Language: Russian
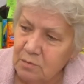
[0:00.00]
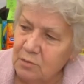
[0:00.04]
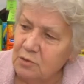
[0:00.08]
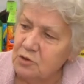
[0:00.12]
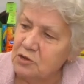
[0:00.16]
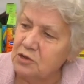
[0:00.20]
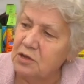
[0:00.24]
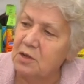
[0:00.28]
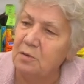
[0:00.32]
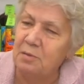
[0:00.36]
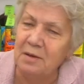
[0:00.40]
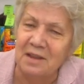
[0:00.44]

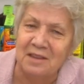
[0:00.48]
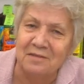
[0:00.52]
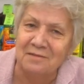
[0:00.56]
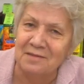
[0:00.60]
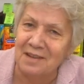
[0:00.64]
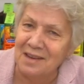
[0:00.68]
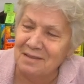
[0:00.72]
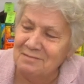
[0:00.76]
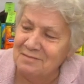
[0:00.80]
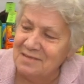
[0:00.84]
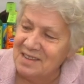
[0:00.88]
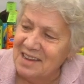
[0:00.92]
может быть,
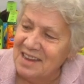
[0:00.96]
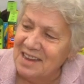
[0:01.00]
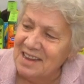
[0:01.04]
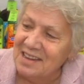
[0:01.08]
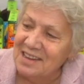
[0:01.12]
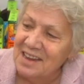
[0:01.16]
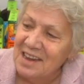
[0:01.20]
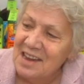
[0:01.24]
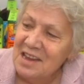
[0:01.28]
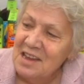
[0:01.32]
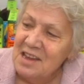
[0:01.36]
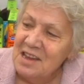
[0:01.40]
вам
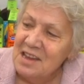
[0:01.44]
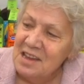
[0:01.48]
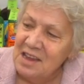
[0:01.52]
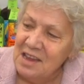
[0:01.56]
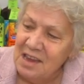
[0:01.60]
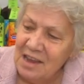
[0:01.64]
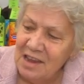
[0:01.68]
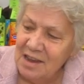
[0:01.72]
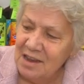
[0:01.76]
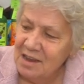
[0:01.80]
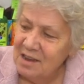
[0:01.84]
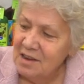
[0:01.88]
нет.
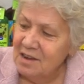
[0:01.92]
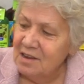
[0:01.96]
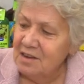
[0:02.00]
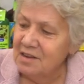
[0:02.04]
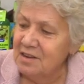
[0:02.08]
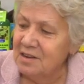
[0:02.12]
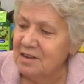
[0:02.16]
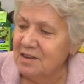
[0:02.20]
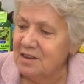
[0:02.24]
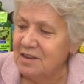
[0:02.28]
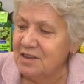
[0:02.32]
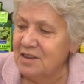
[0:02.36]
И
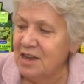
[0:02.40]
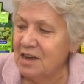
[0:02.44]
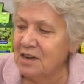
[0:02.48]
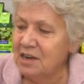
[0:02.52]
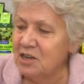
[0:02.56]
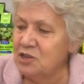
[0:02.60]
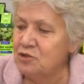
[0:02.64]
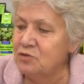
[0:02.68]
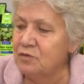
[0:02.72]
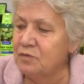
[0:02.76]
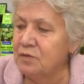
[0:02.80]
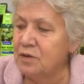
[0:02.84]
э, я
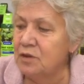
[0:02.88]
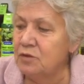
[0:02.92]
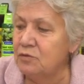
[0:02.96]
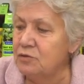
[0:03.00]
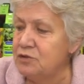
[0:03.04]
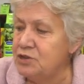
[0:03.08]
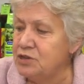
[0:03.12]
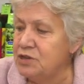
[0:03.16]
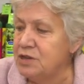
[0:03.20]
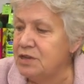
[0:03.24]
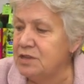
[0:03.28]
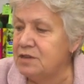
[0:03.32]
хочу
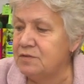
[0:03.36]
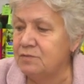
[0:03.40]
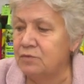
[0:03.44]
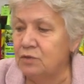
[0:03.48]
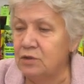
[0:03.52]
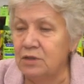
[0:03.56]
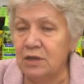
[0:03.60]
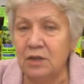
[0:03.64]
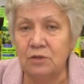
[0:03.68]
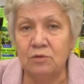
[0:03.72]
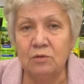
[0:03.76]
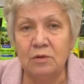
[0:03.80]
включить
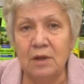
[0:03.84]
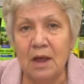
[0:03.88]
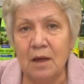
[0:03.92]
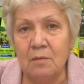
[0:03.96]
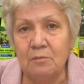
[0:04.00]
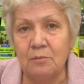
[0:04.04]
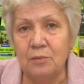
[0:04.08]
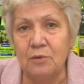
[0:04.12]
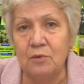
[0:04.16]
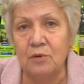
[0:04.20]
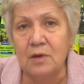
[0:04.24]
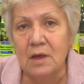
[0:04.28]
вот эту
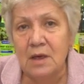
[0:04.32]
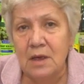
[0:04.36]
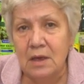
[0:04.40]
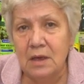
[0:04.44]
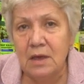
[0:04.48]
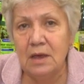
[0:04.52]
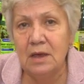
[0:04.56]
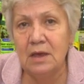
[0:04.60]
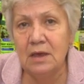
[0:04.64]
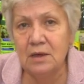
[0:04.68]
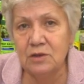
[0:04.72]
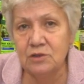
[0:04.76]
лампу,
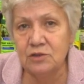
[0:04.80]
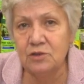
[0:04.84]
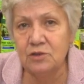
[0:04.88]
и